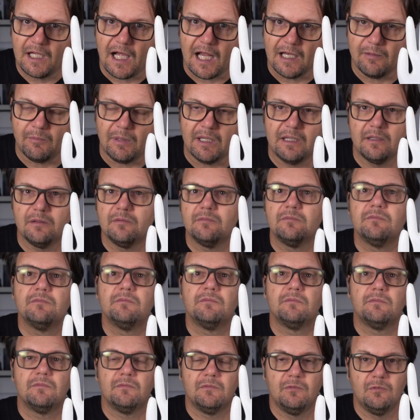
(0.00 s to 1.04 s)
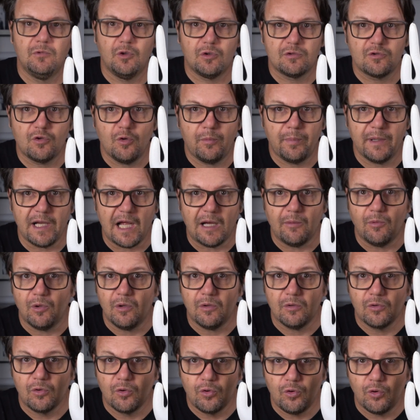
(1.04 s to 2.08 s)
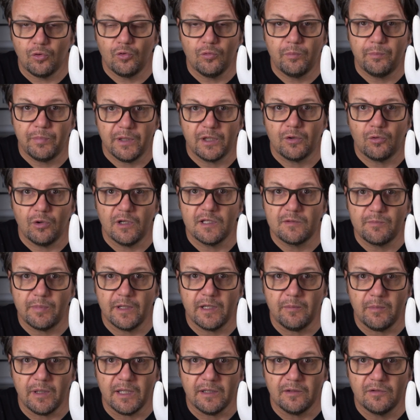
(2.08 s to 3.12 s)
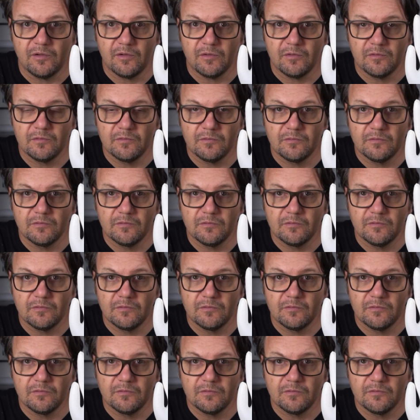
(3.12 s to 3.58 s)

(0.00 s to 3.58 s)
Calma, lo scopriamo con un piccolo esperimento.